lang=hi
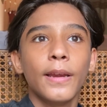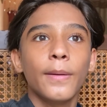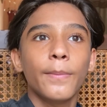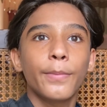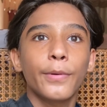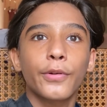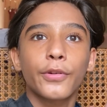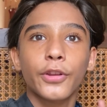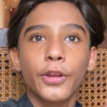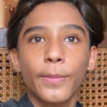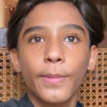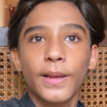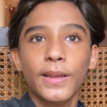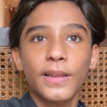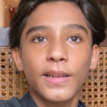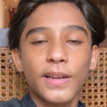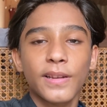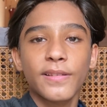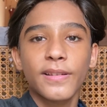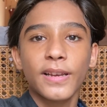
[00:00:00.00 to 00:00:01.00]
फिर उसके बाद
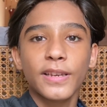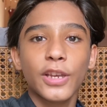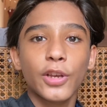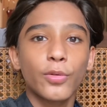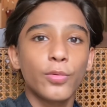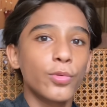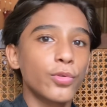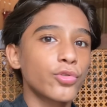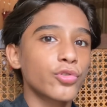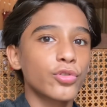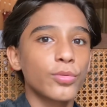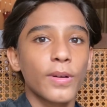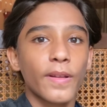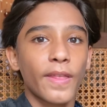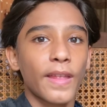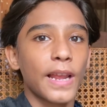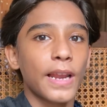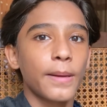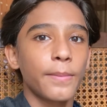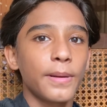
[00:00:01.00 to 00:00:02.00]
घर जाके गोश्त को
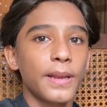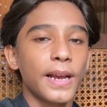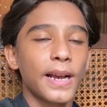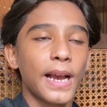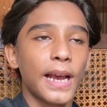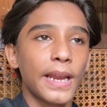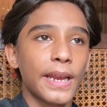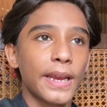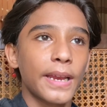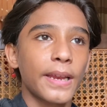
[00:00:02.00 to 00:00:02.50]
मसाला भी लगाना है